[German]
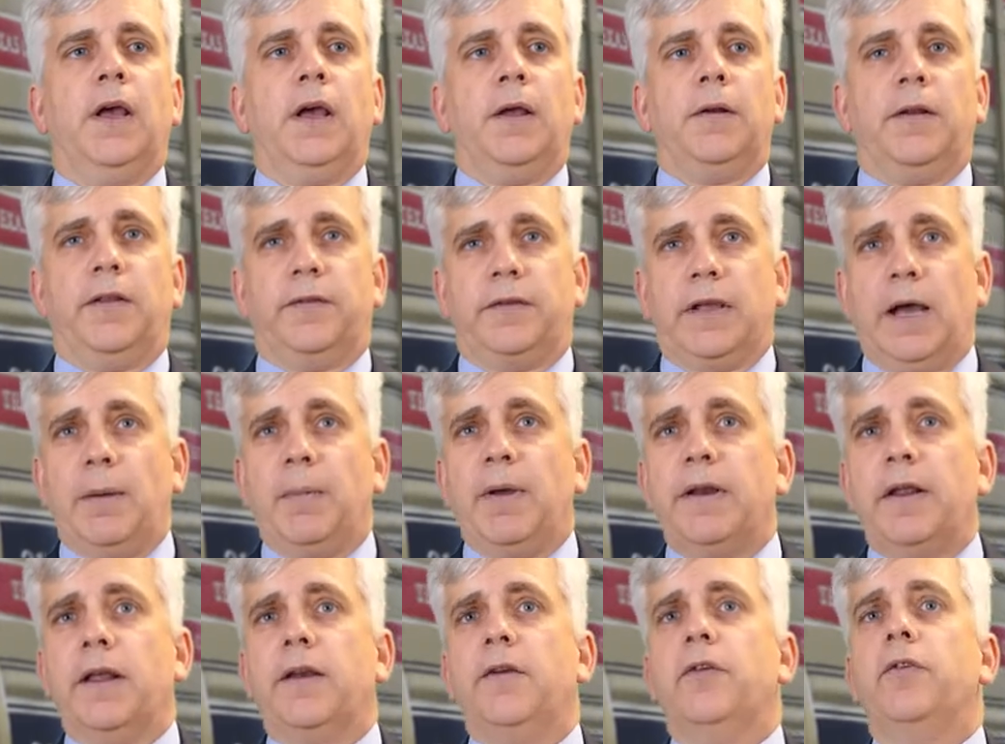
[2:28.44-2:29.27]
Das kann
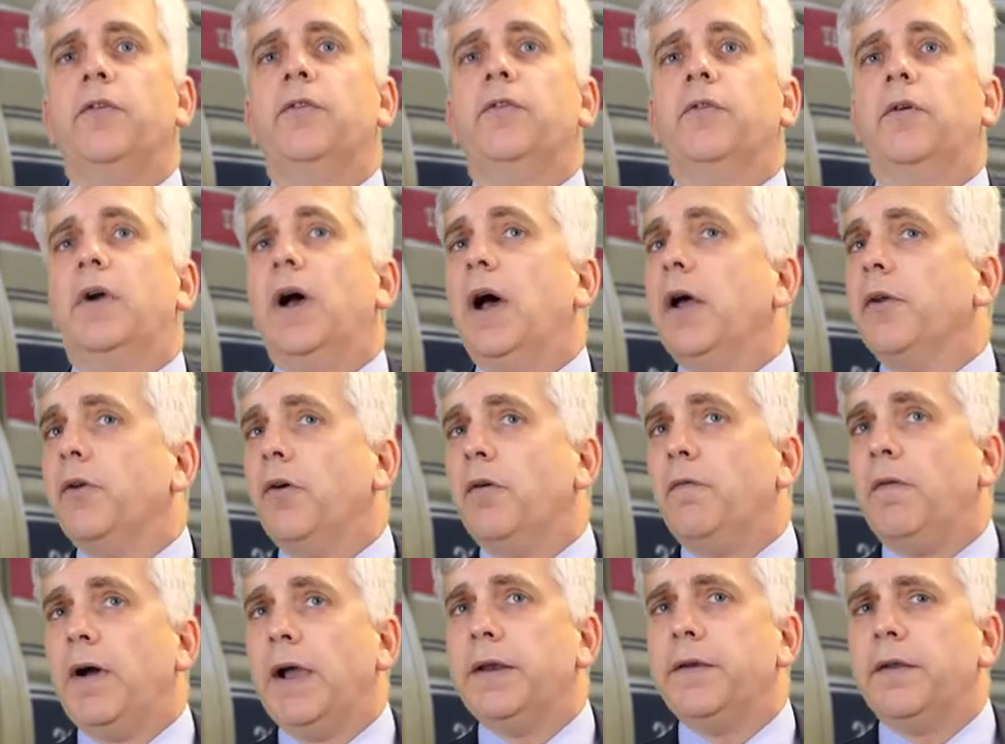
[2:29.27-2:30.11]
man dann sogar
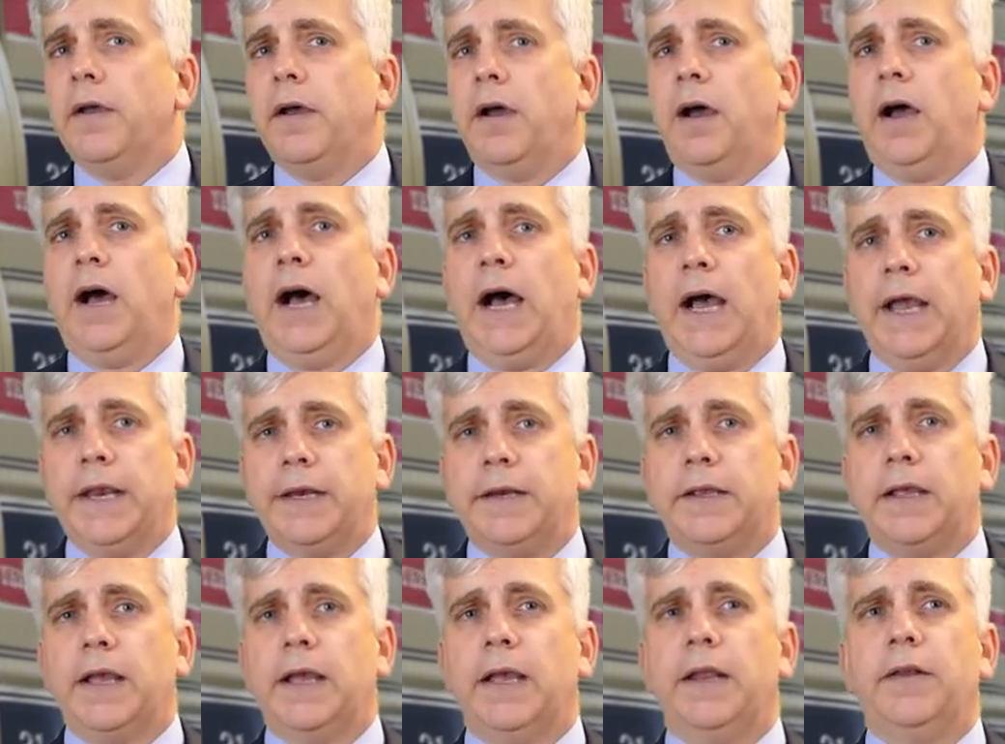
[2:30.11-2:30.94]
noch weiter
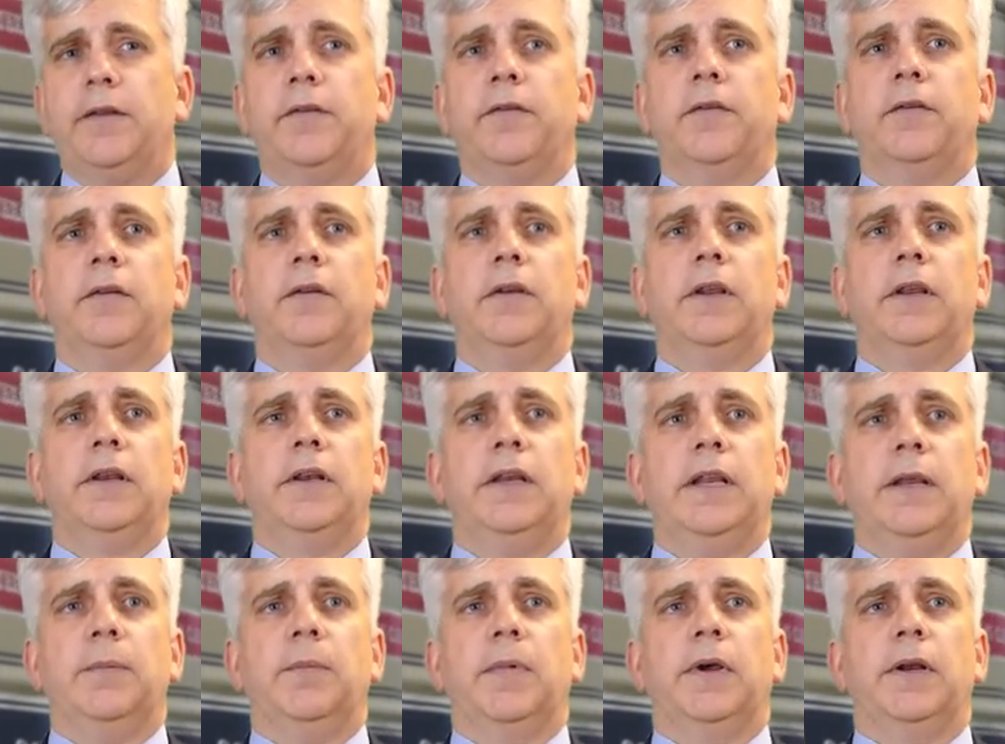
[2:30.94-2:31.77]
eingrenzen,
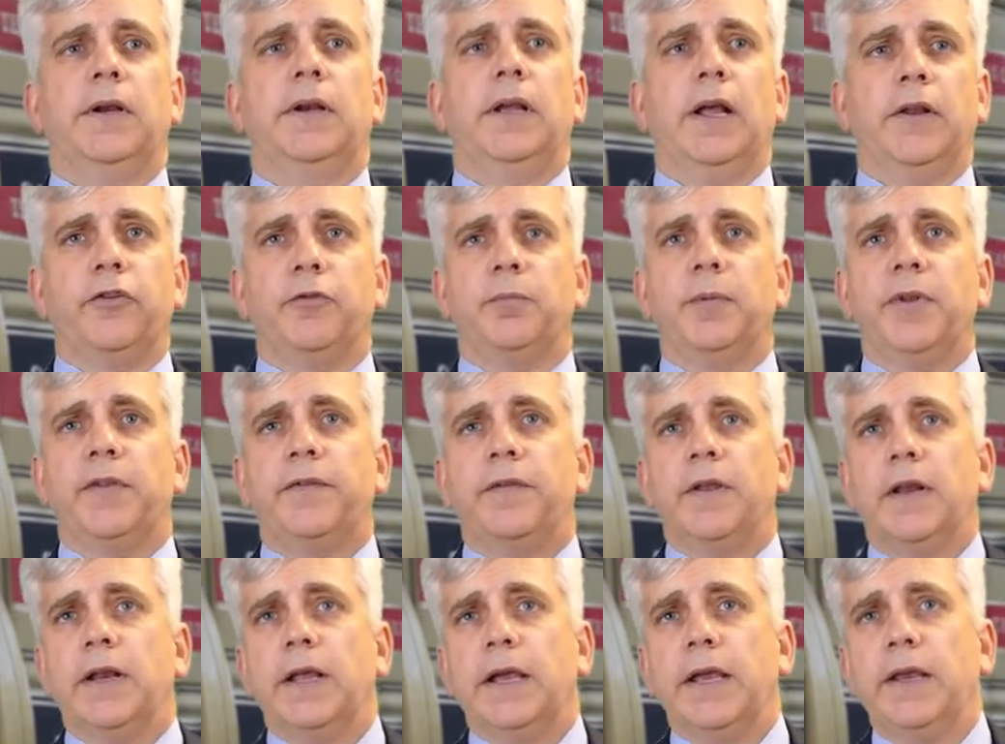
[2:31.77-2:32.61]
indem man ganz
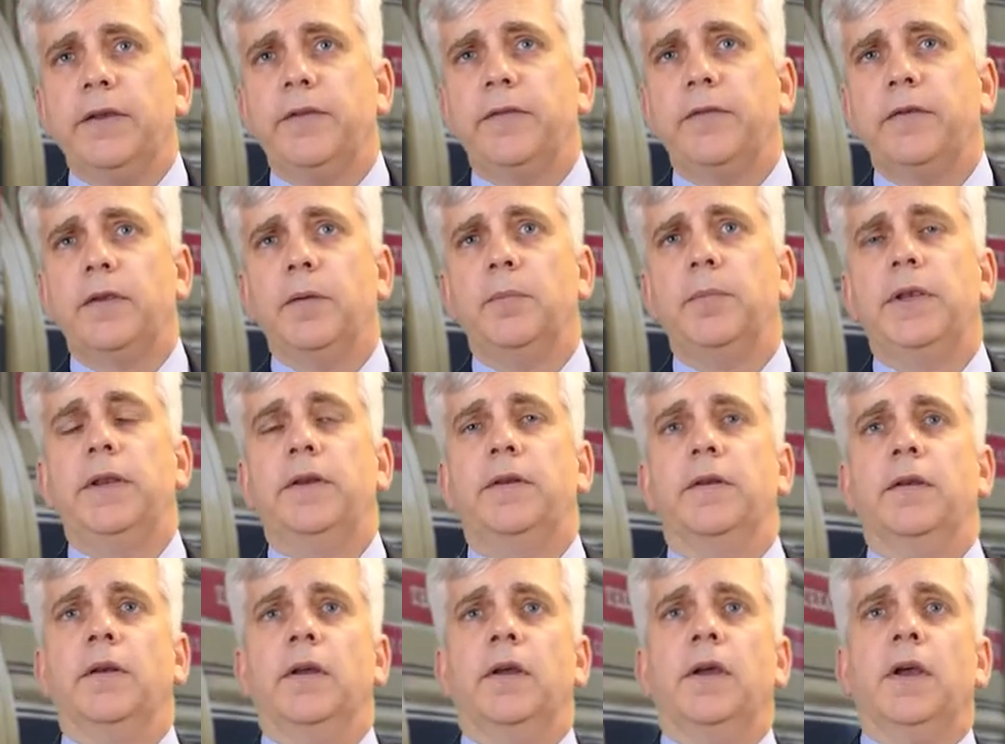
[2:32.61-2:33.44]
spezielle
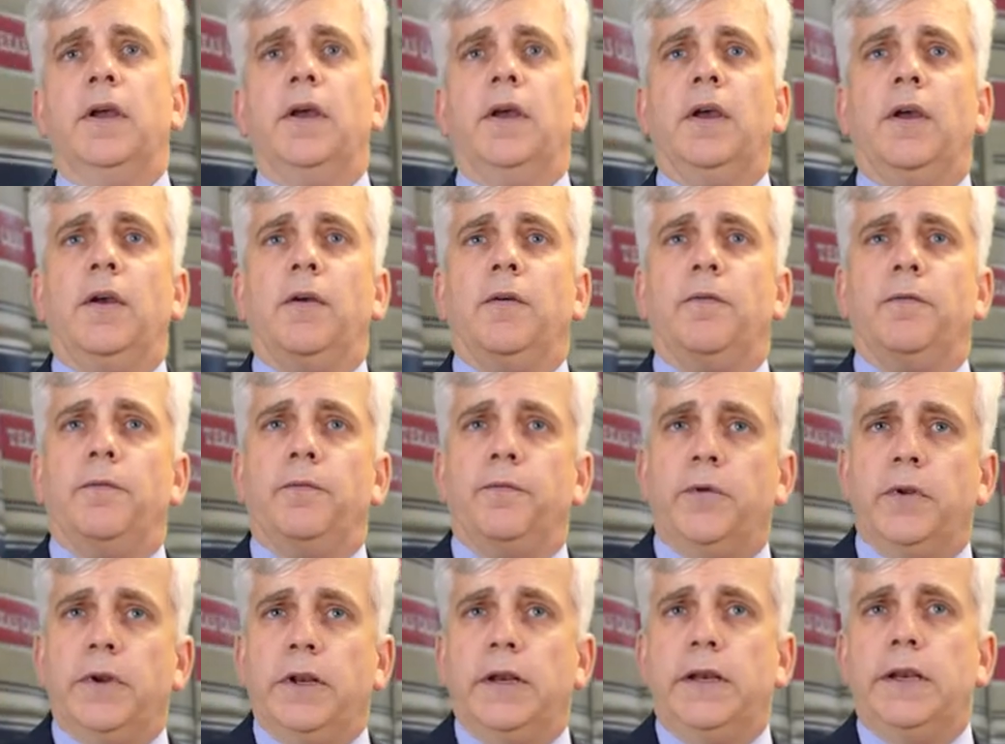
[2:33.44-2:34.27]
Rechtsgebiete
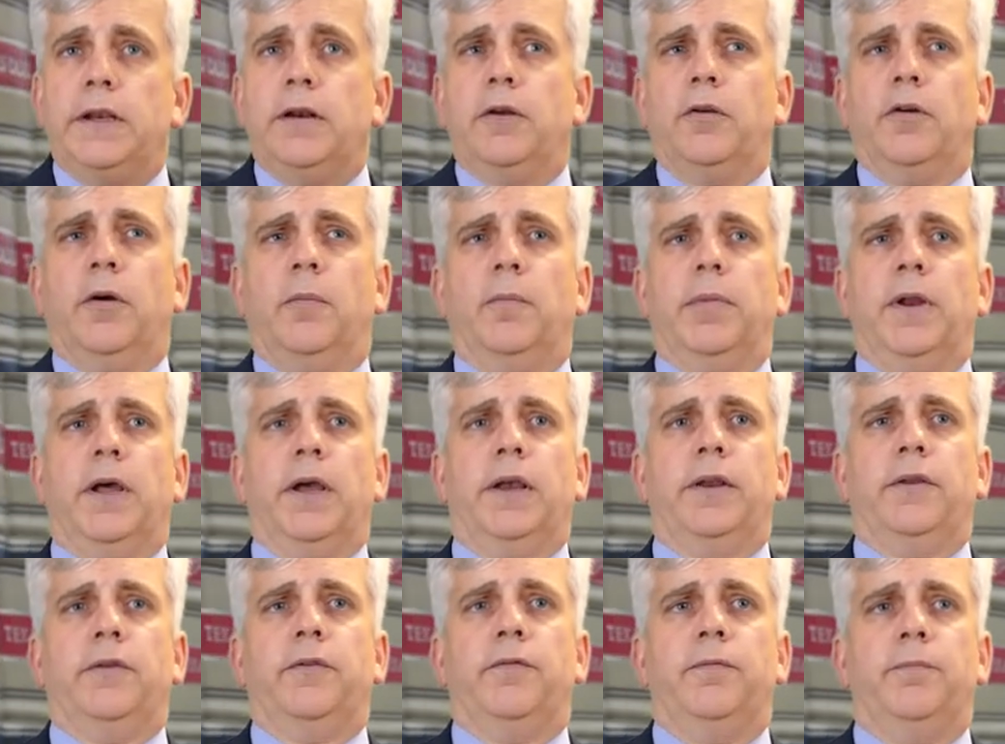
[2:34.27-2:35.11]
für die Legal
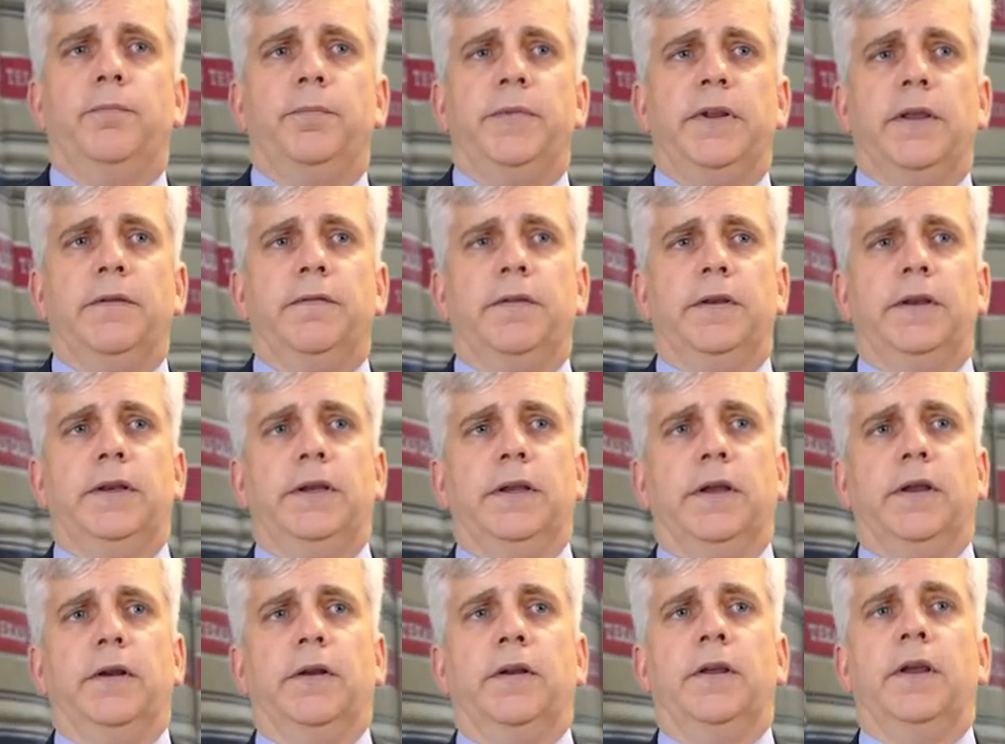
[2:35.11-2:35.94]
Compliance
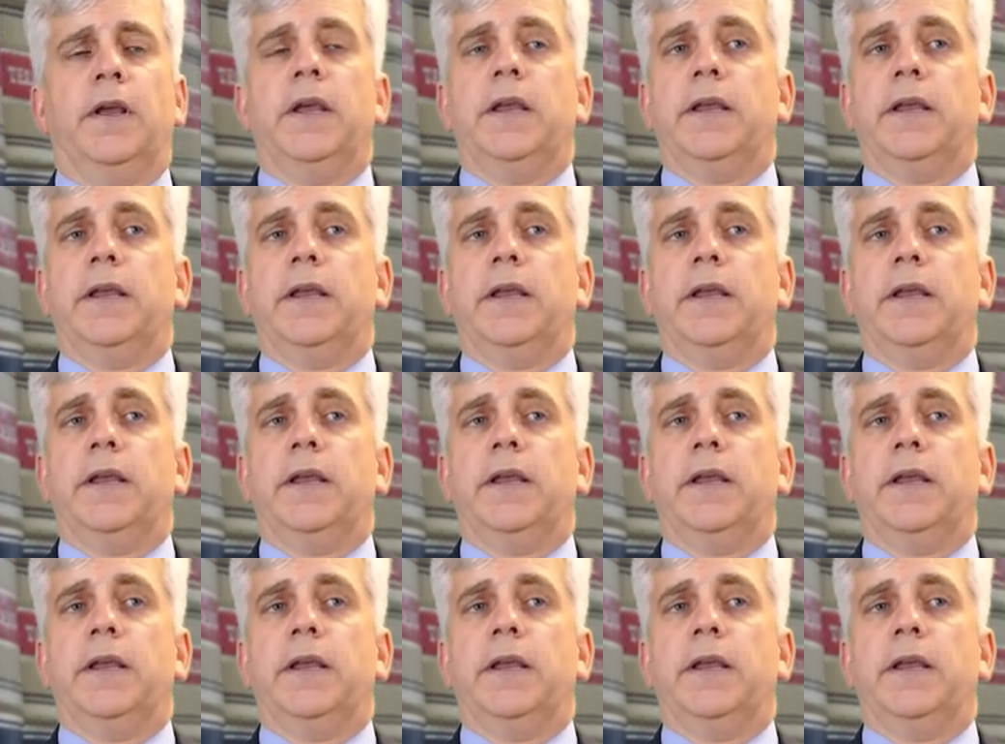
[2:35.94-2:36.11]
definiert.